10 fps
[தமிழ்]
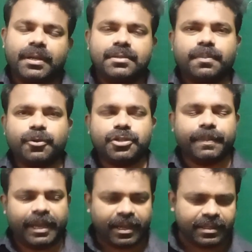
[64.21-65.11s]
சப்போஸ்
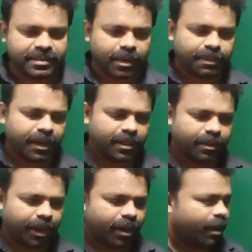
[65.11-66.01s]
இப்போ எங்கேருந்து ஸ்டார்ட் பண்ணுறது
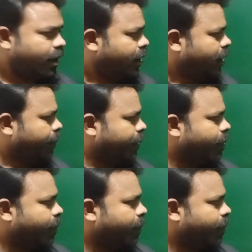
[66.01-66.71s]
அப்படின்னா இப்போ நம்ம